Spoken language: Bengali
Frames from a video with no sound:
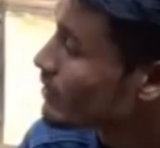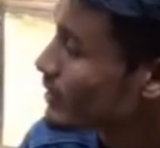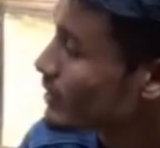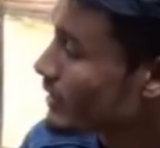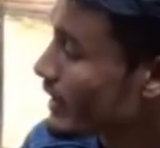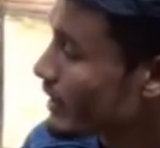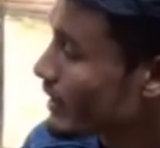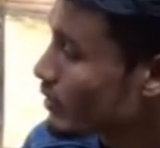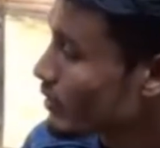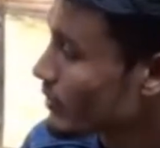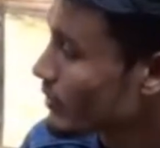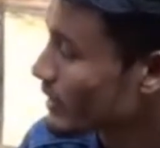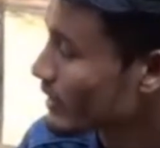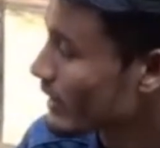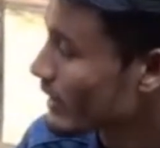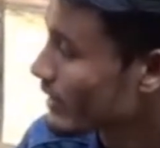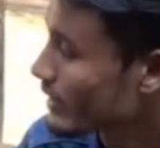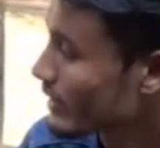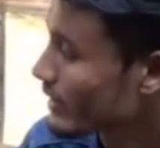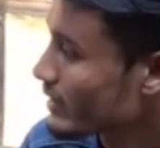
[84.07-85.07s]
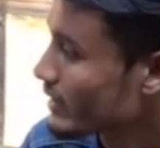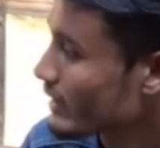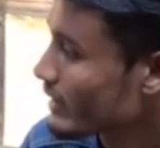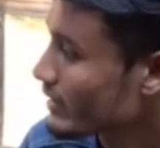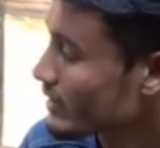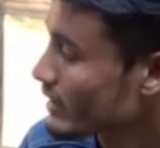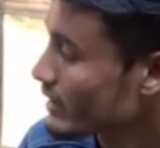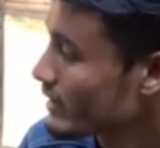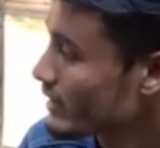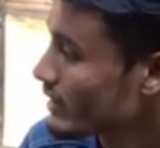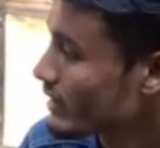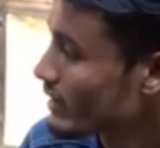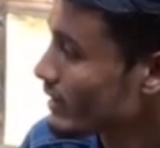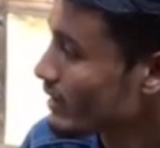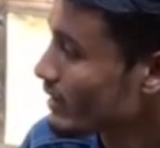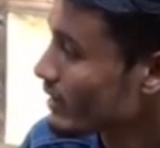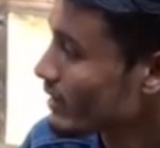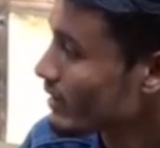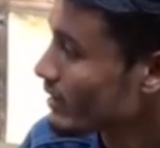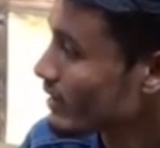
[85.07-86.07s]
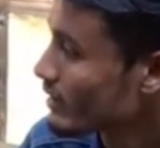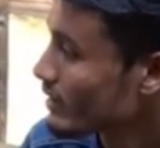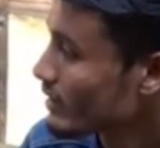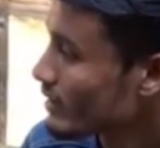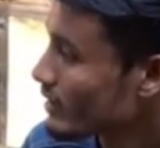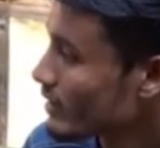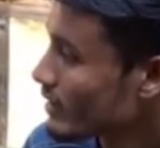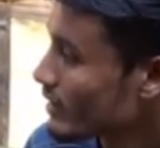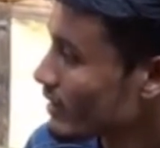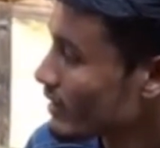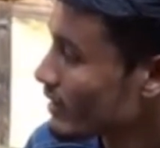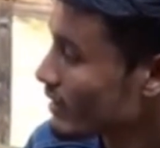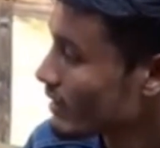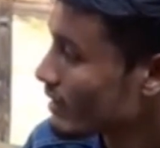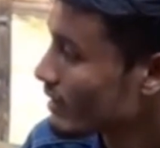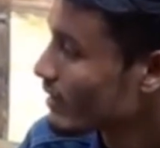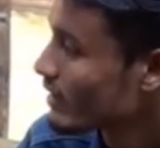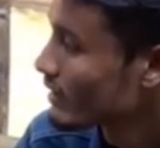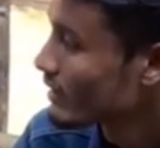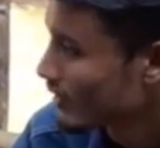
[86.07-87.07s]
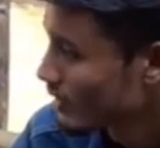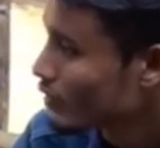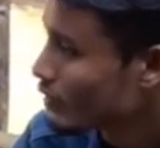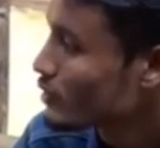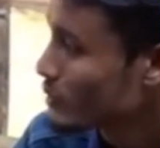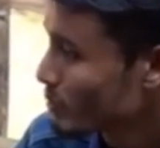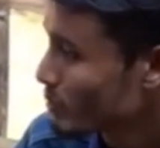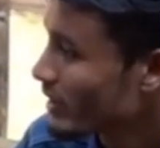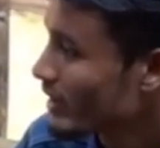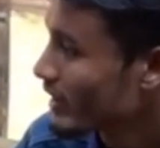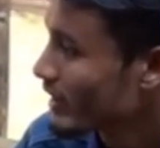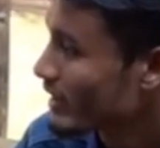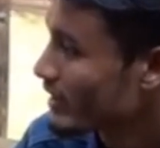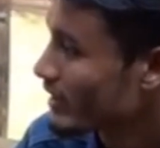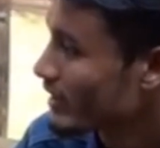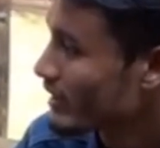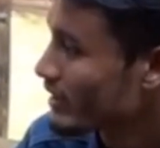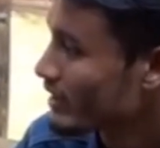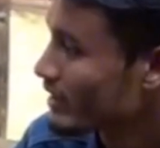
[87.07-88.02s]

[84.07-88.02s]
র্যাপটো টিভিকে বলেন আমার বাবা একজন কৃষক অন্যের জমি